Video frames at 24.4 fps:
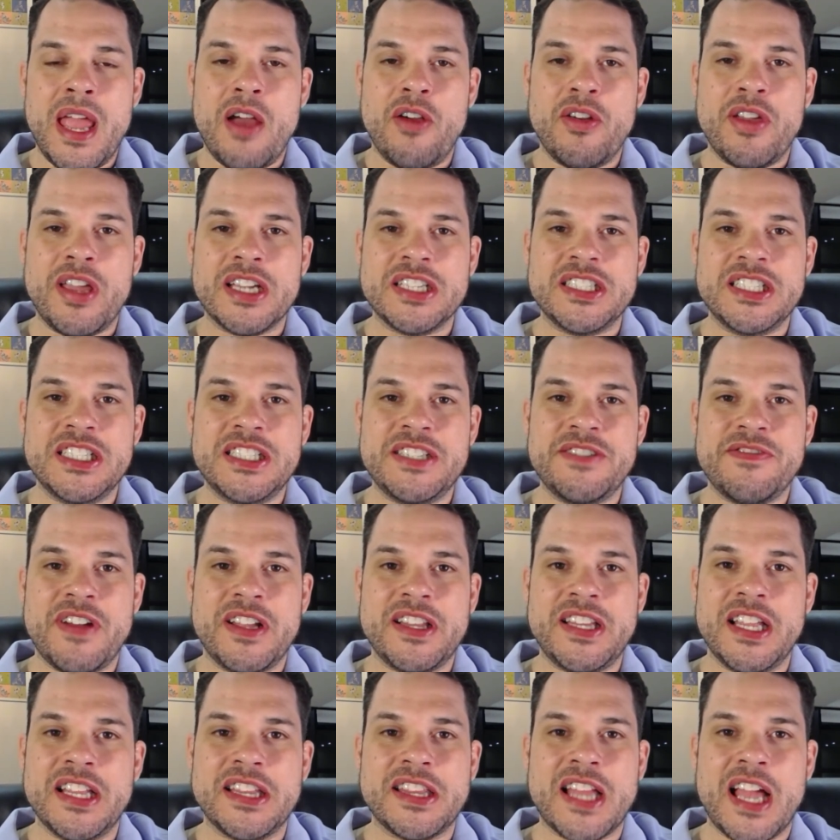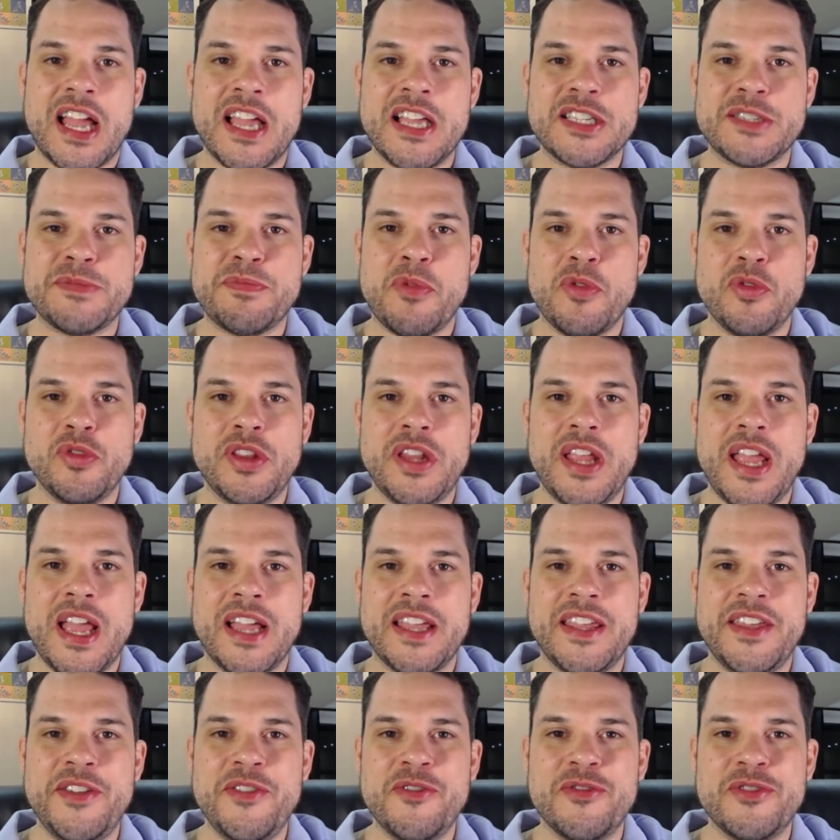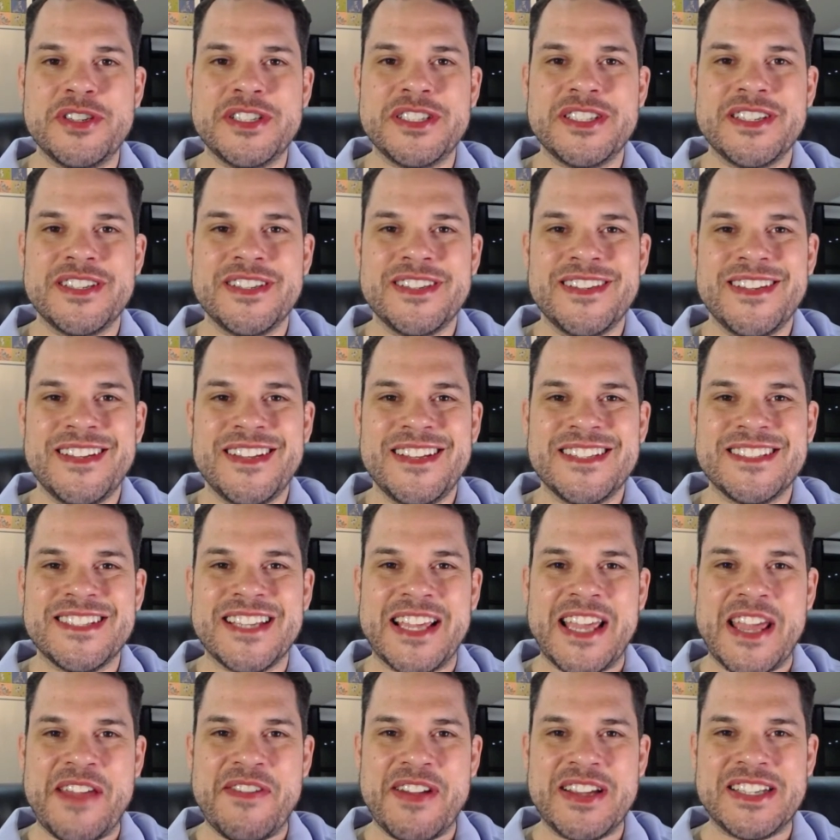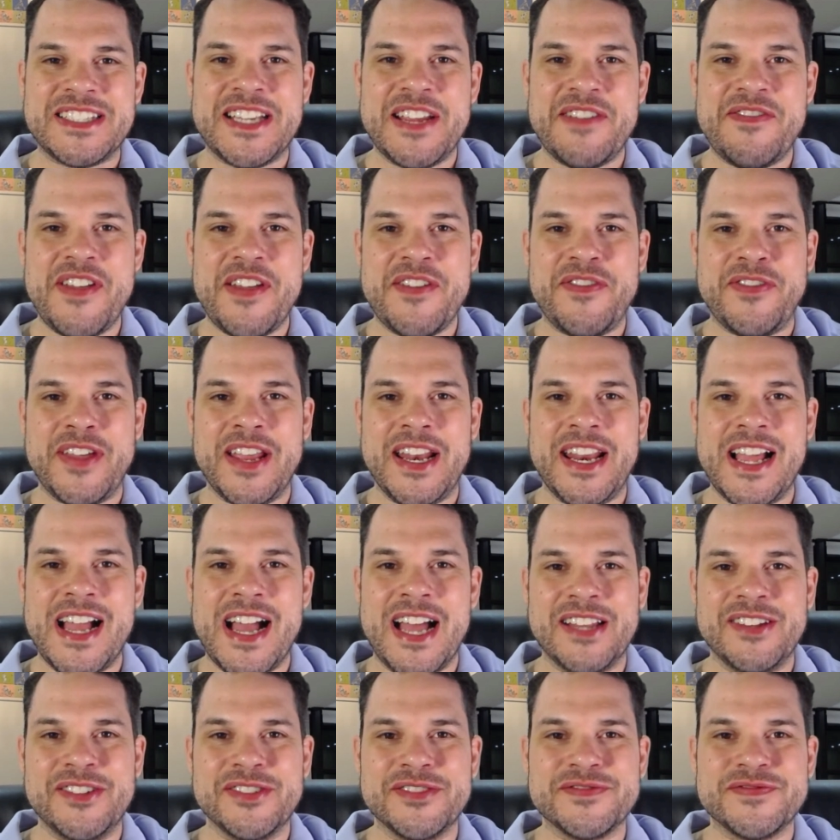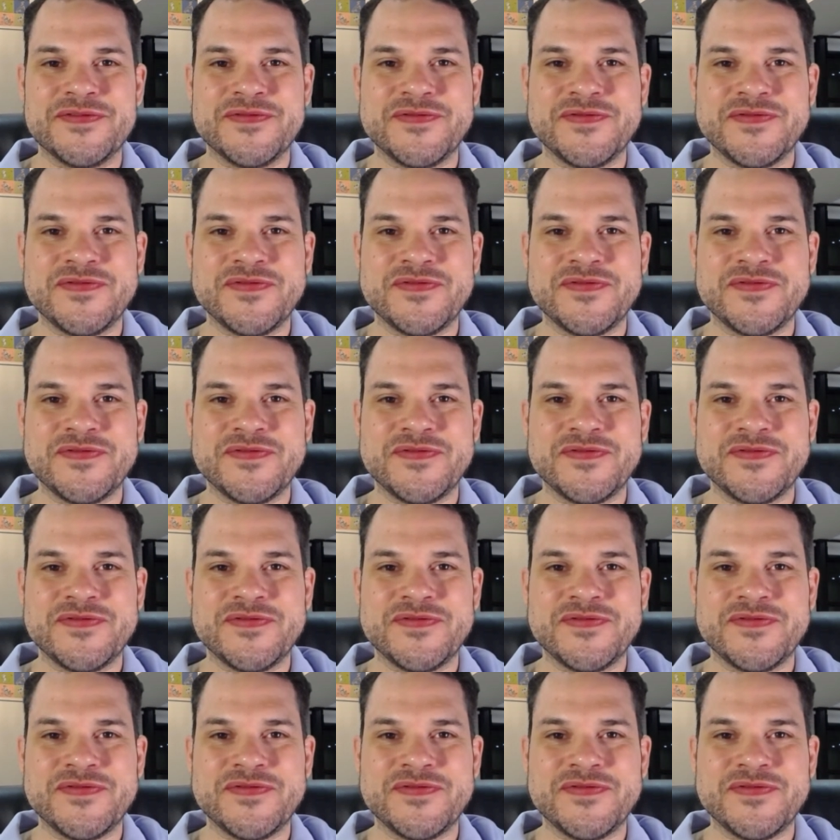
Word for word: É o que a gente vai tentar responder aqui hoje. Você quer Invest TV? Fique ligado!